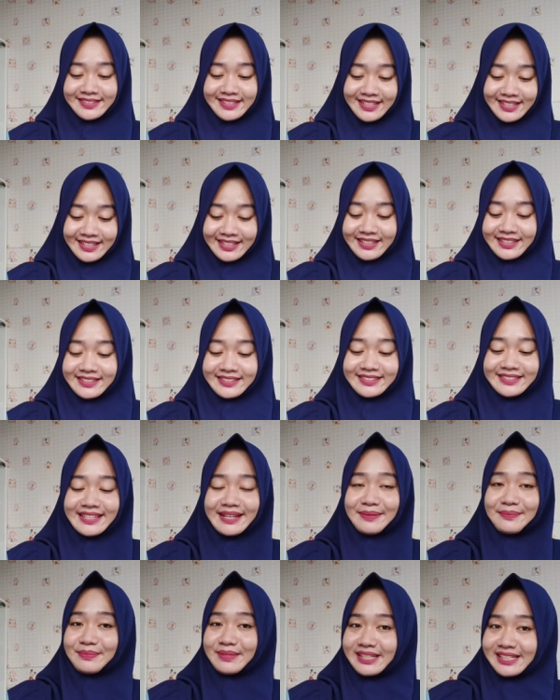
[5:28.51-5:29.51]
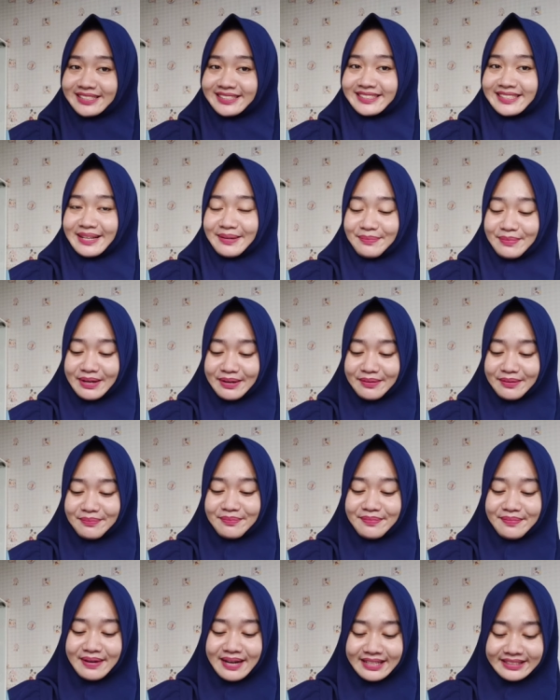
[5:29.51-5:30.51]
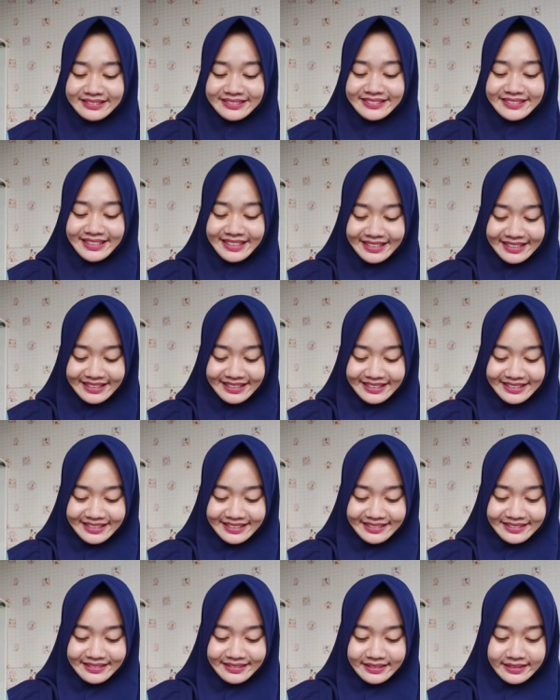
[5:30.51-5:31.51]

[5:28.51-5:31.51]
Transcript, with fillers: dan sama-sama banyak